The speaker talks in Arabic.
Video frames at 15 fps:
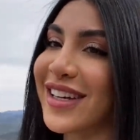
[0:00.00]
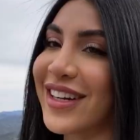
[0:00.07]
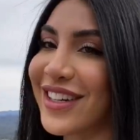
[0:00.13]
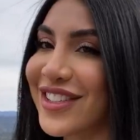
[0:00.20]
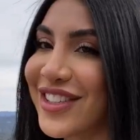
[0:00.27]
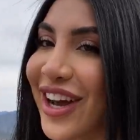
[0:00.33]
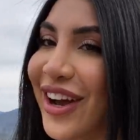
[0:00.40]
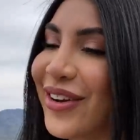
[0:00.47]

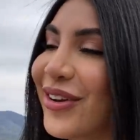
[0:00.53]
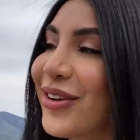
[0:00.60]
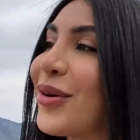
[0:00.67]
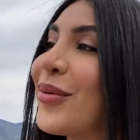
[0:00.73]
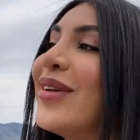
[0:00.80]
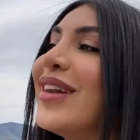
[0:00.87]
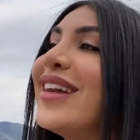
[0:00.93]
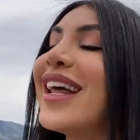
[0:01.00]
ارجع اقول
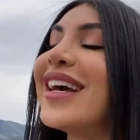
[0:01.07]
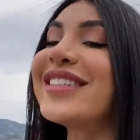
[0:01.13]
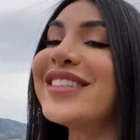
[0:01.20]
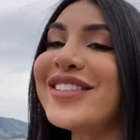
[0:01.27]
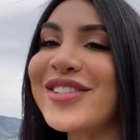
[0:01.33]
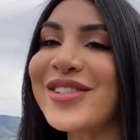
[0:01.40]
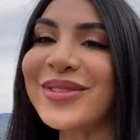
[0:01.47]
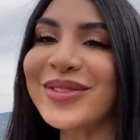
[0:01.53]
لكم لا
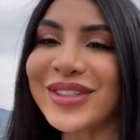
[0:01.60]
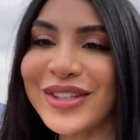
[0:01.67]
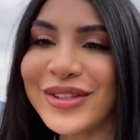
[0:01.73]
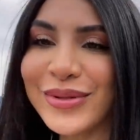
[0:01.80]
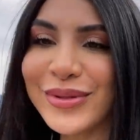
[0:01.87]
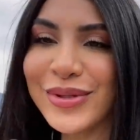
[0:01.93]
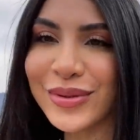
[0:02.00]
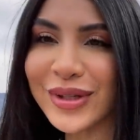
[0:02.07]
تنسون
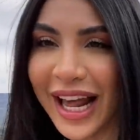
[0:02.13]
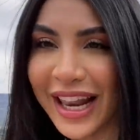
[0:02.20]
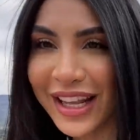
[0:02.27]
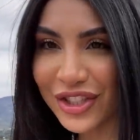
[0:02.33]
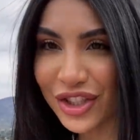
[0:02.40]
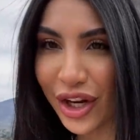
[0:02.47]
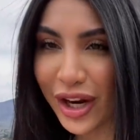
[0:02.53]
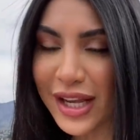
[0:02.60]
تدوسون على
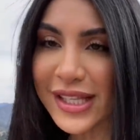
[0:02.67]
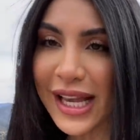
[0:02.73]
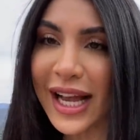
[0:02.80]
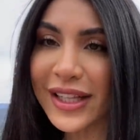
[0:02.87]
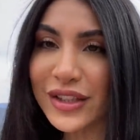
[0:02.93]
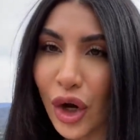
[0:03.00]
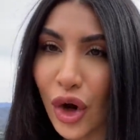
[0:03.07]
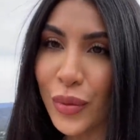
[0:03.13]
الجرس
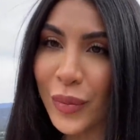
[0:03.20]
حتى كل